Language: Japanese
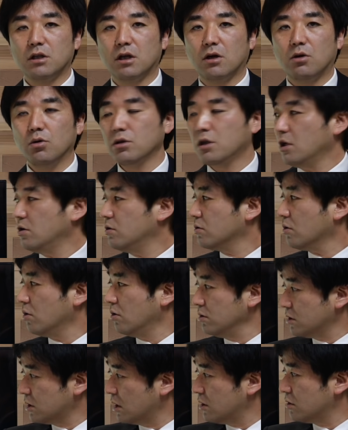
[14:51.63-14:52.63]
した
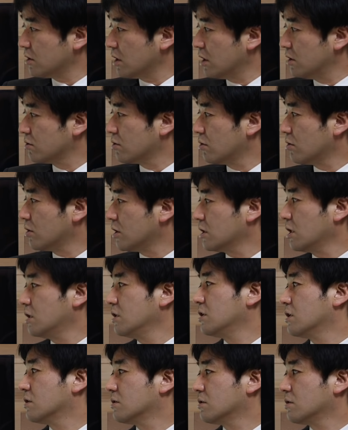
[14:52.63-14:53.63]
ホテルコンサルタントの
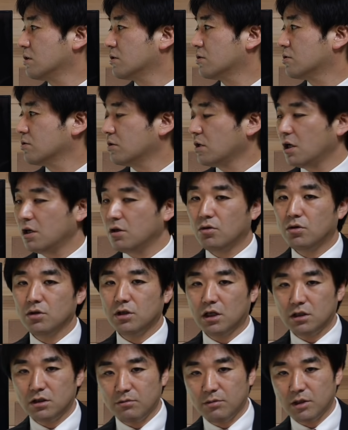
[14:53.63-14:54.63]
方にですね、取材を
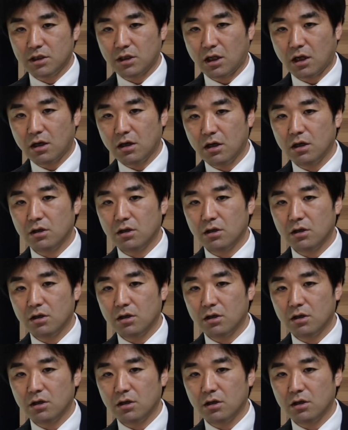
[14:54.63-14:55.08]
いたしました。